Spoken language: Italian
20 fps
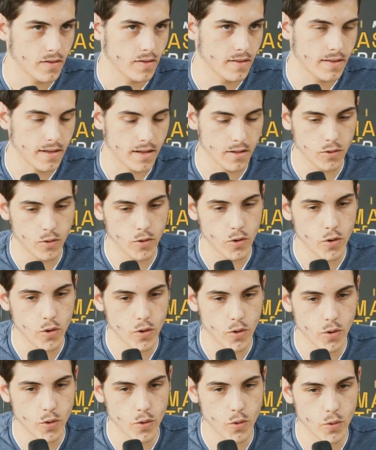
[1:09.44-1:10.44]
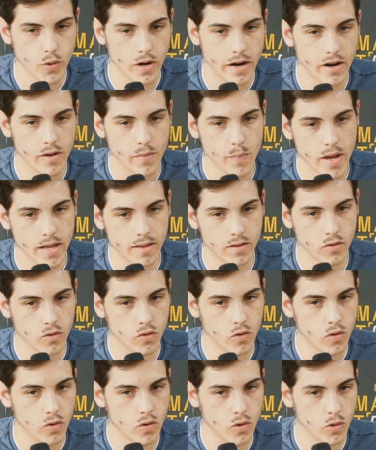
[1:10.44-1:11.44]
sono stato un anno e
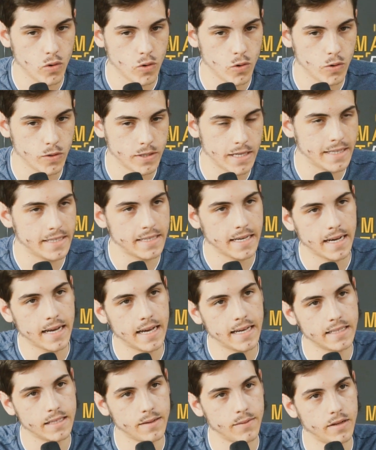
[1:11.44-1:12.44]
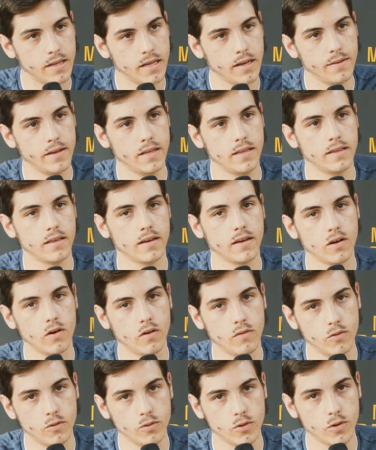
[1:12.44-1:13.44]
mezzo senza casa, praticamente
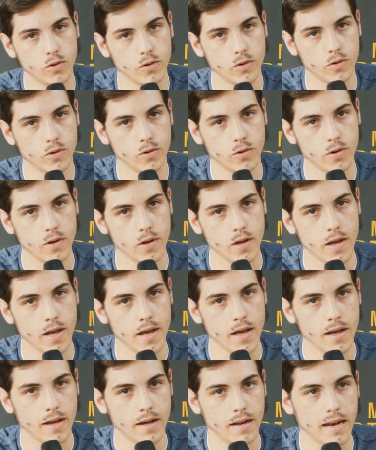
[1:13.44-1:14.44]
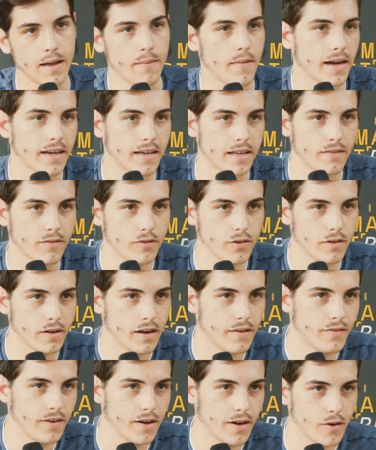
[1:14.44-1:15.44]
ho avuto la macchina
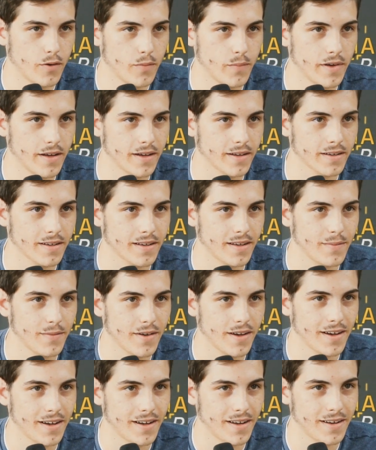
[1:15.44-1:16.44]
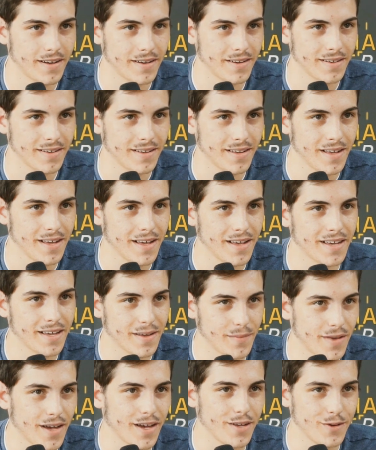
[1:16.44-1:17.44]
fotografica con me che mi ha,
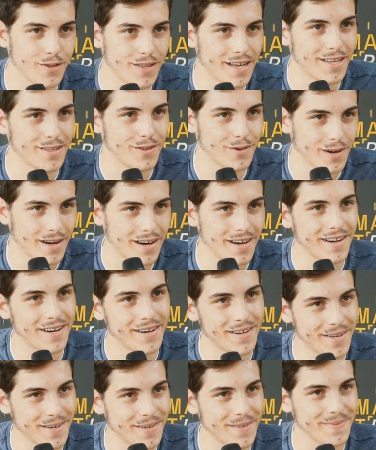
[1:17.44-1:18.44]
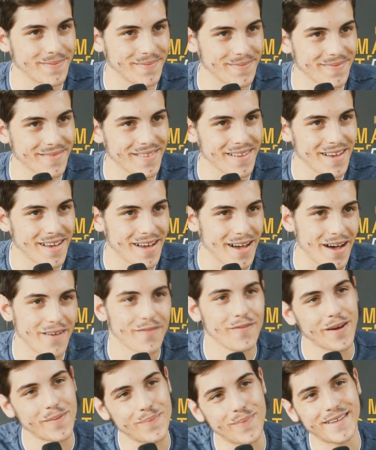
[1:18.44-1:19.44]
che mi ha aiutato a, a,
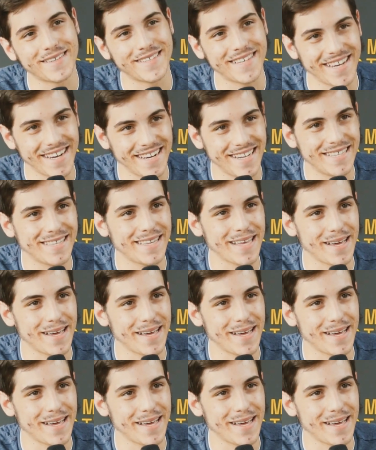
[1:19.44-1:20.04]
far passare il